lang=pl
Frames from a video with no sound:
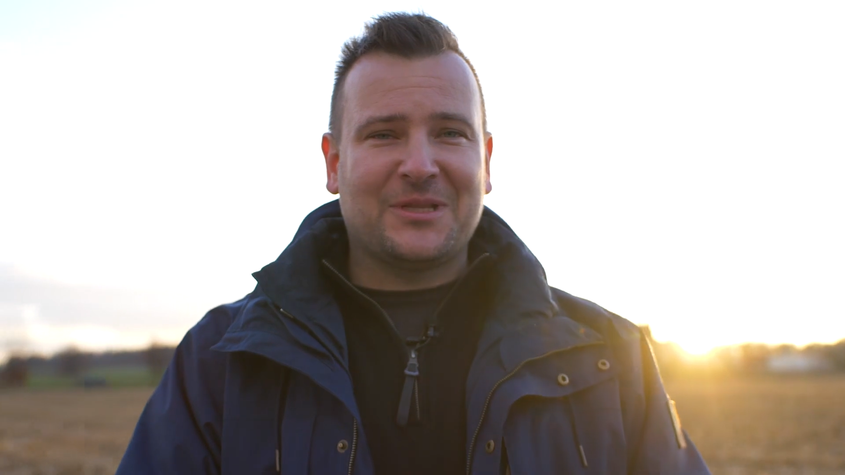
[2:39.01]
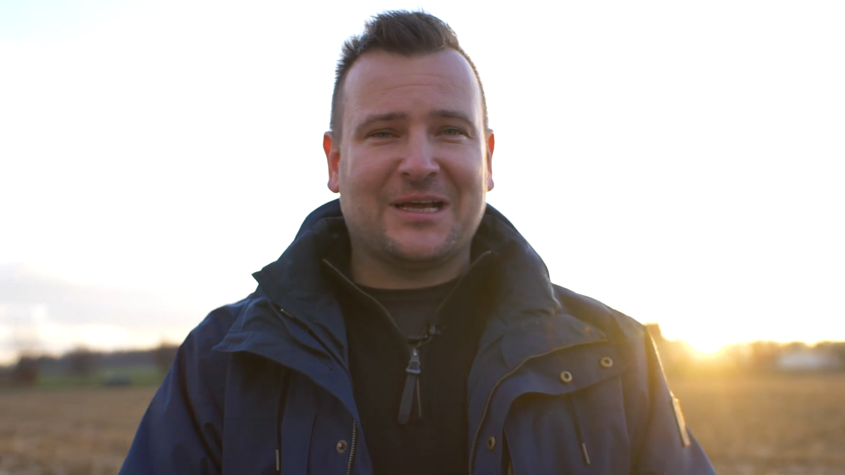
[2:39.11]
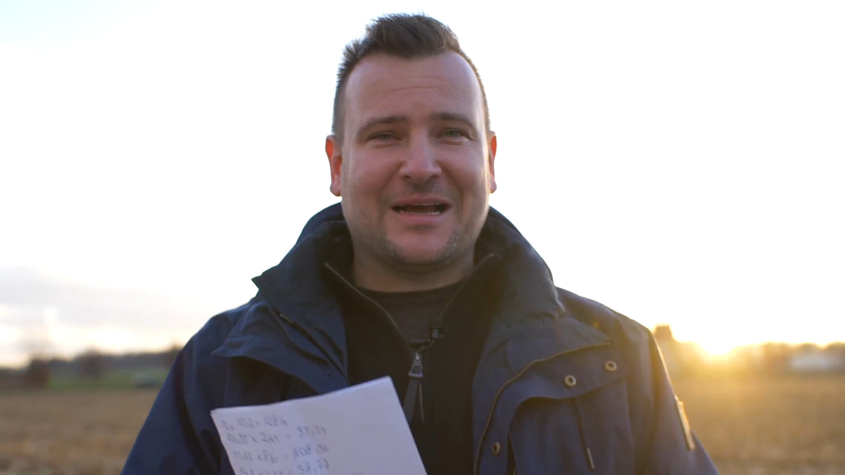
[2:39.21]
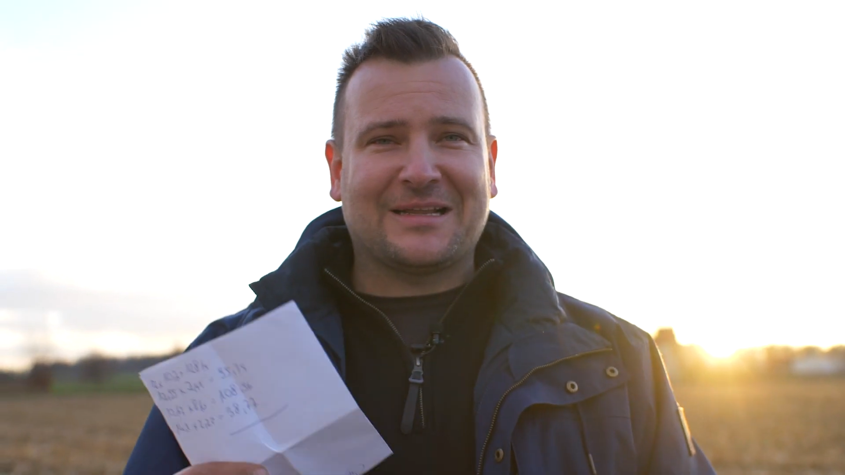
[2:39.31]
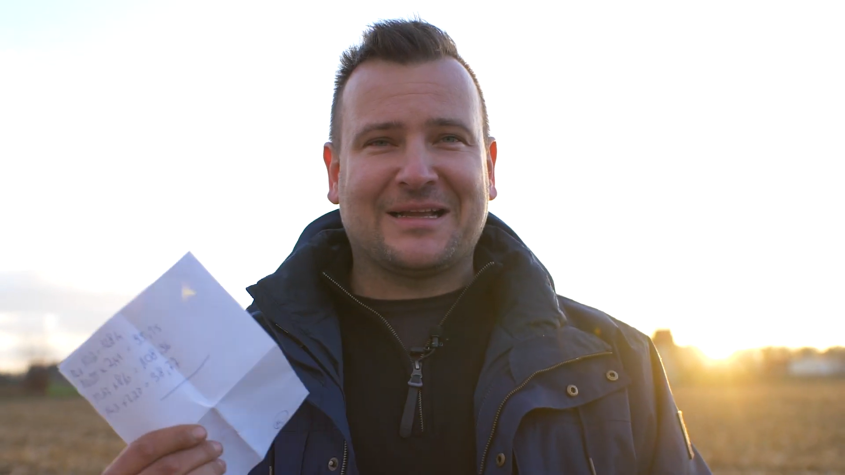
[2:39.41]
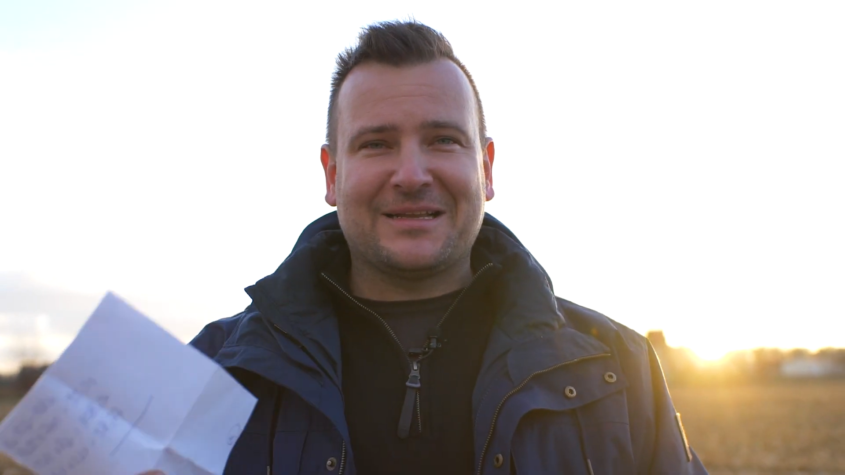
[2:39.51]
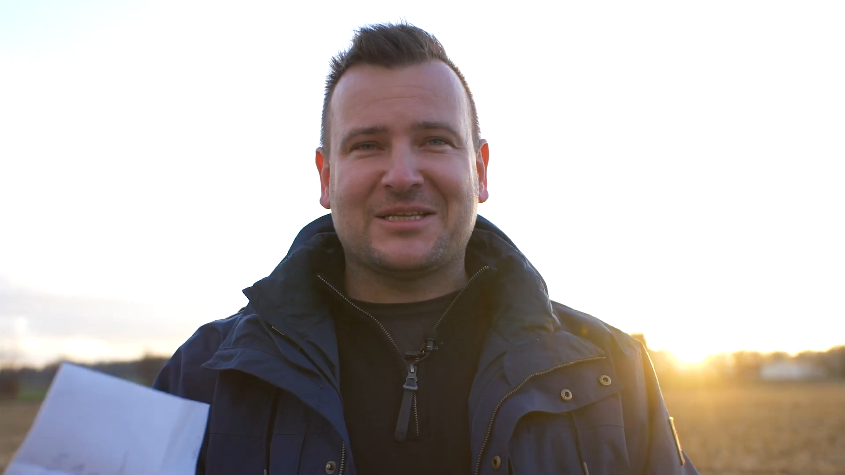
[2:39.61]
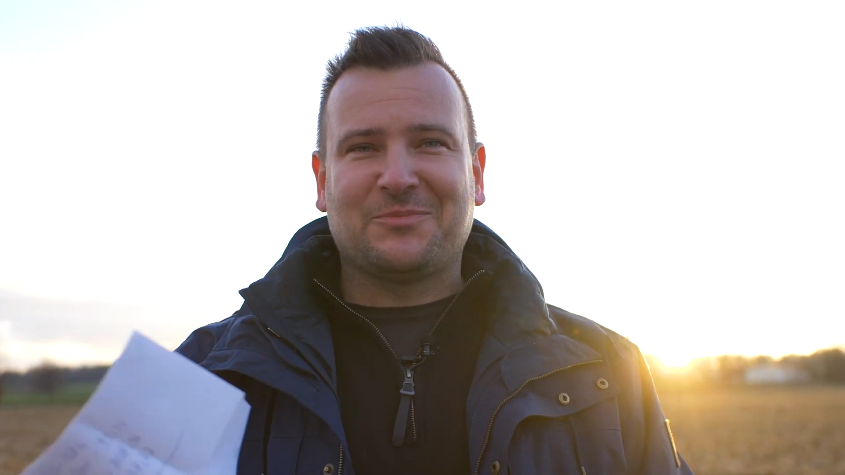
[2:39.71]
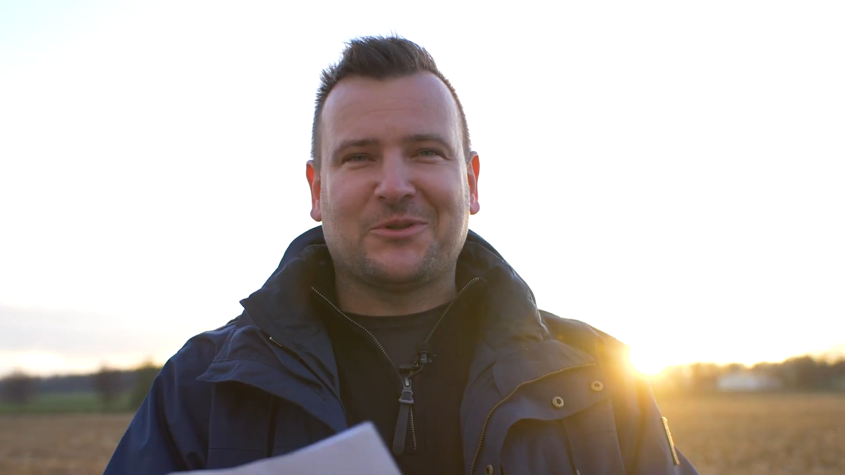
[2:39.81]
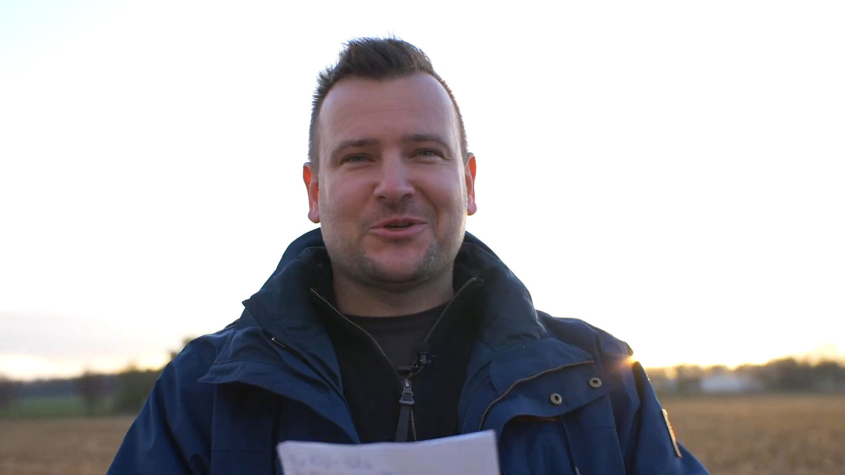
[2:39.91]
i ta kartka nie
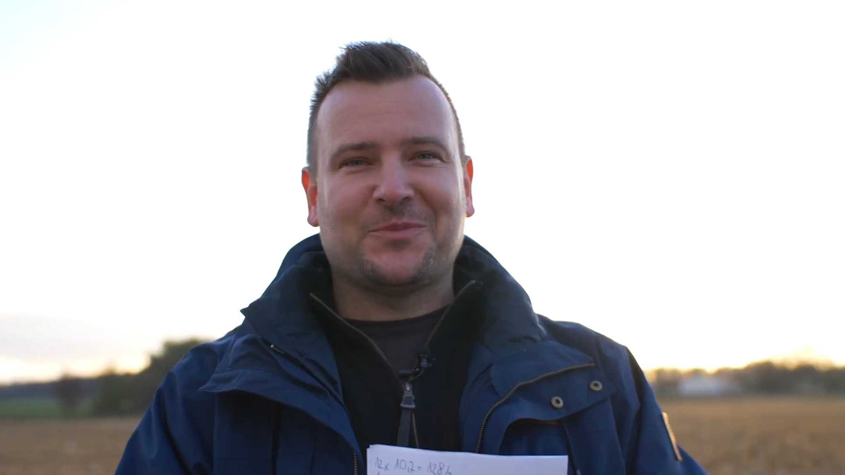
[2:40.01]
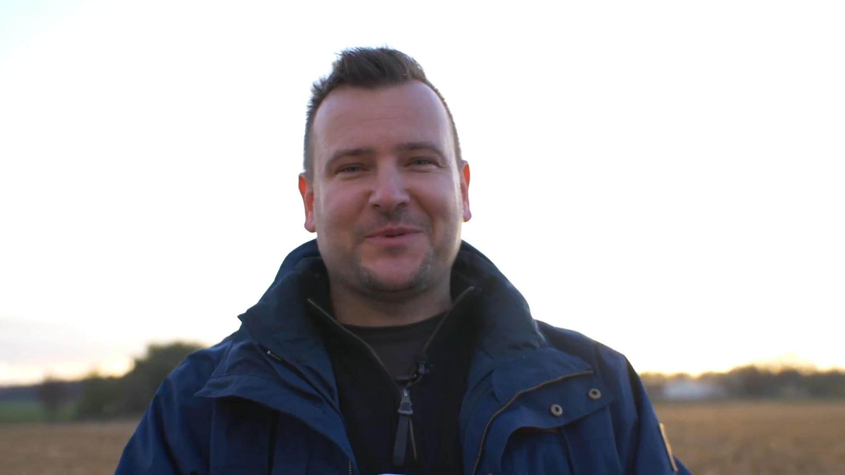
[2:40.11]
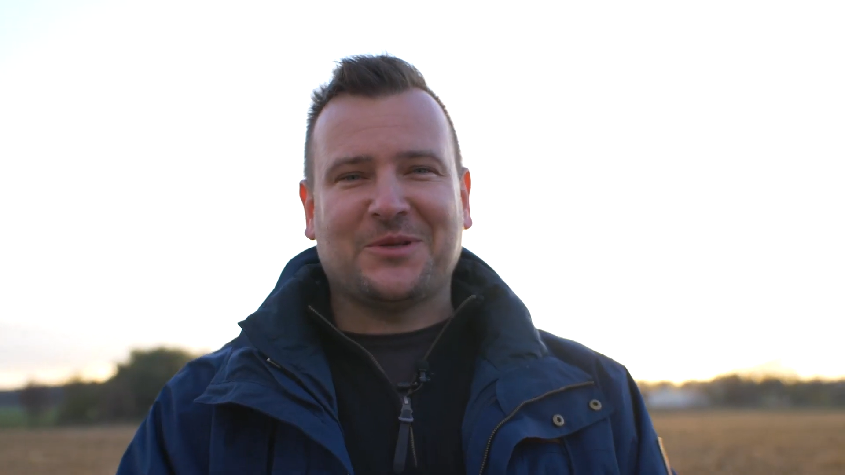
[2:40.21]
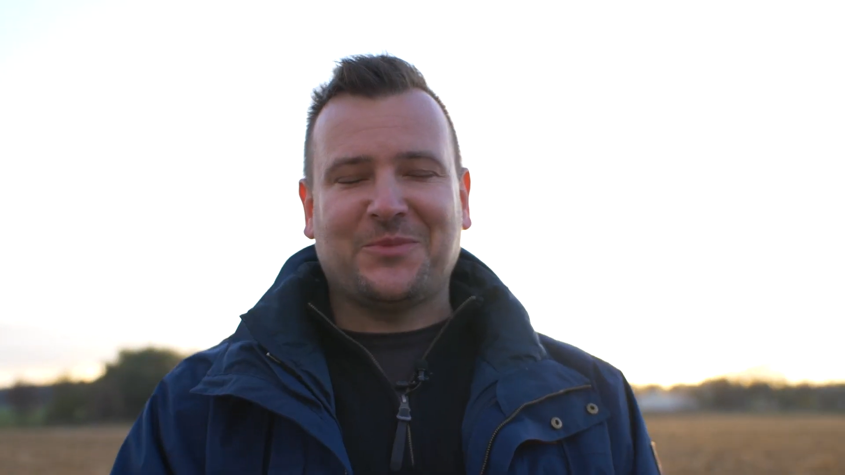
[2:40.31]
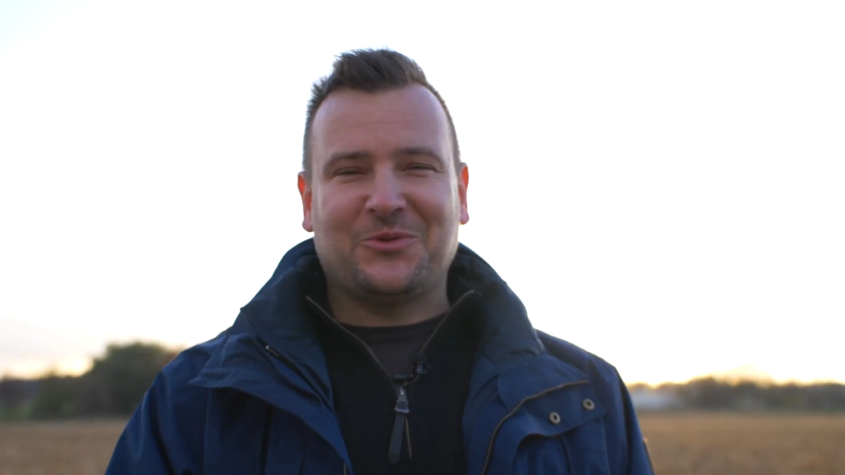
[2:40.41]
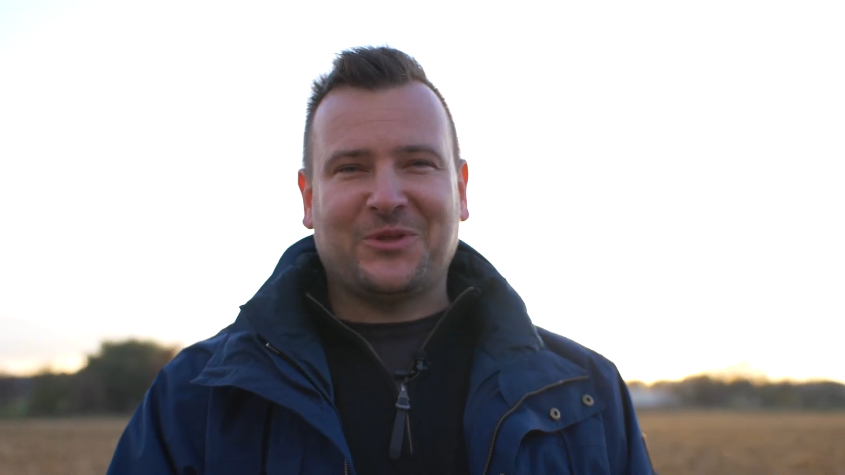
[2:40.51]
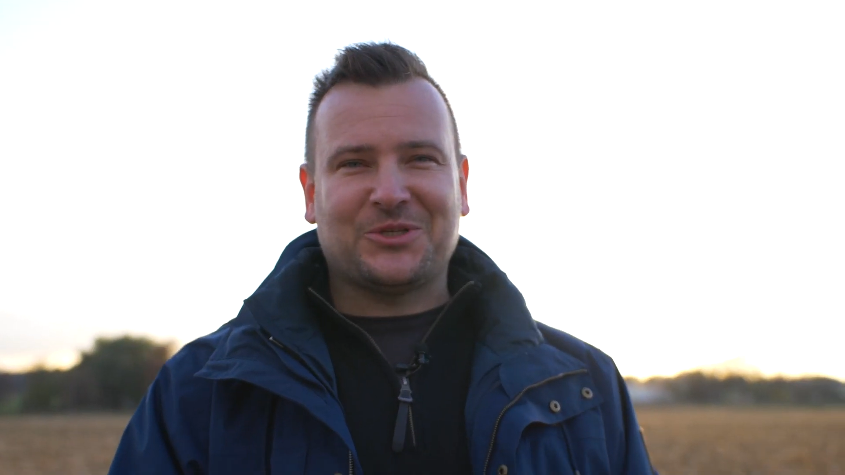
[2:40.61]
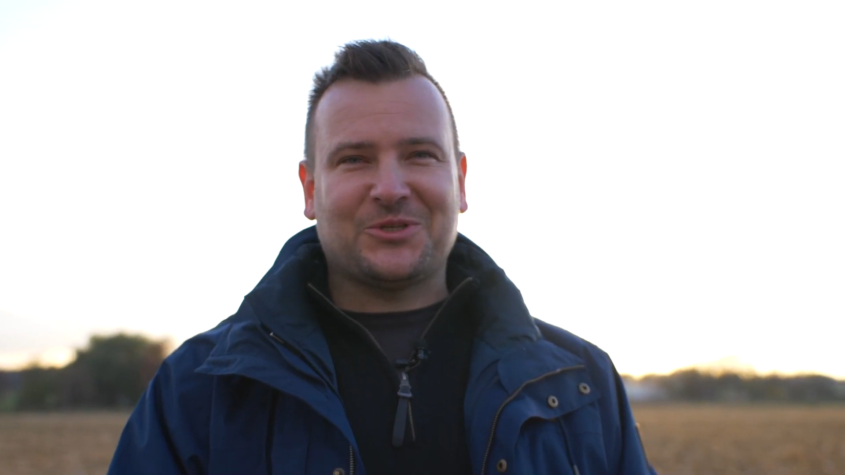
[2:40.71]
jest po to, żeby sobie tutaj